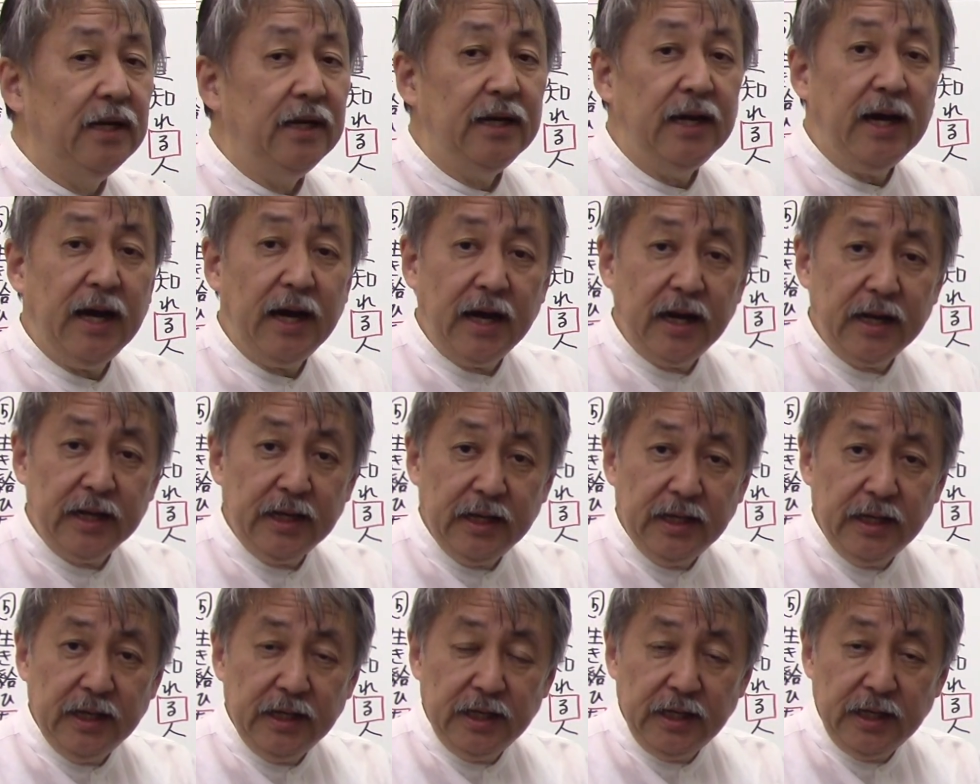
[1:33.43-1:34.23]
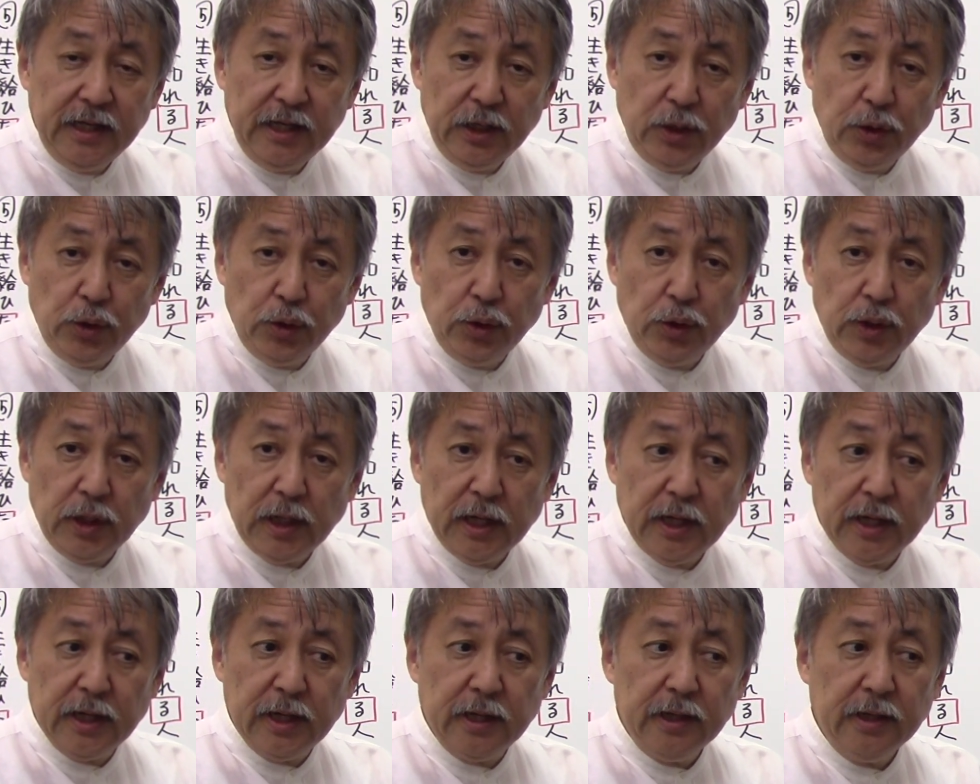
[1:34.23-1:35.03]

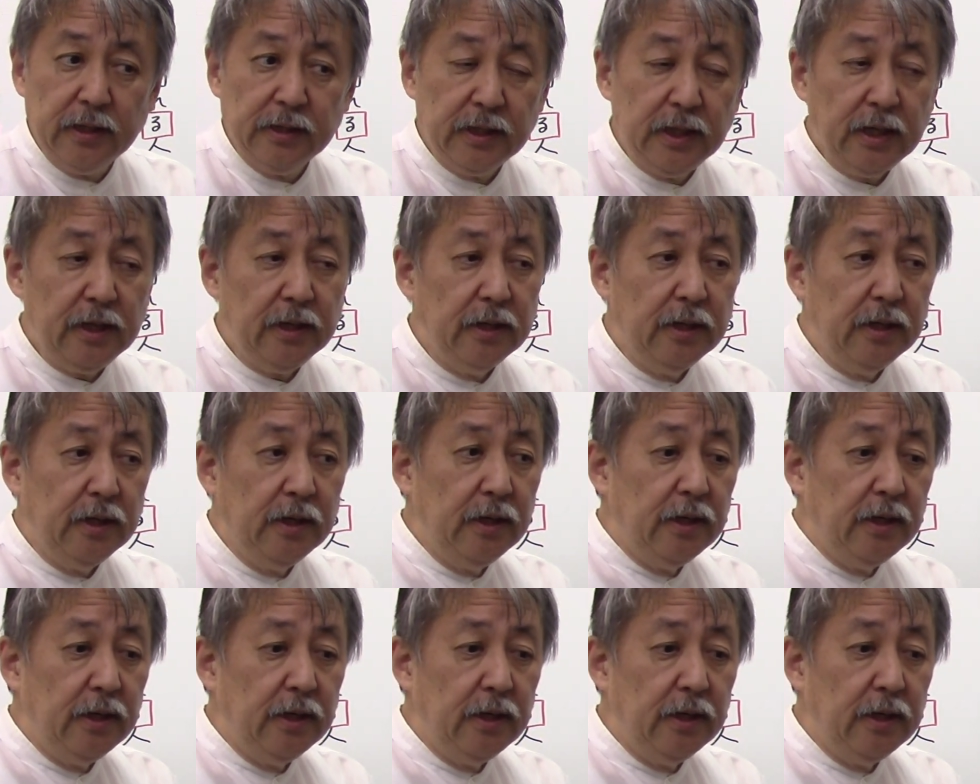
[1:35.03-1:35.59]
ラリリルレレ。ね。